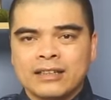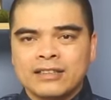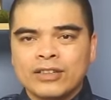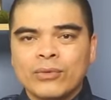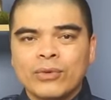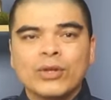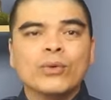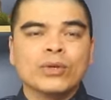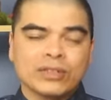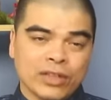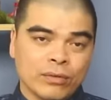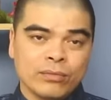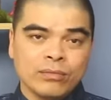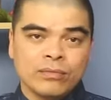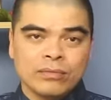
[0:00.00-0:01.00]
trong cái cuộc
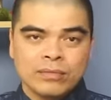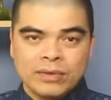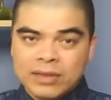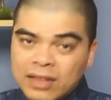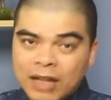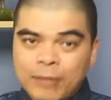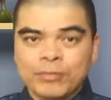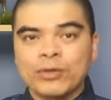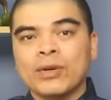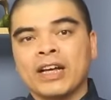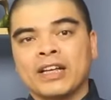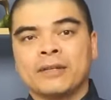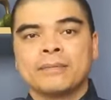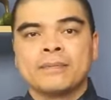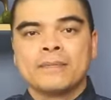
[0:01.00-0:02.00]
sống tự lập sau
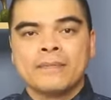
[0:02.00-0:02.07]
này.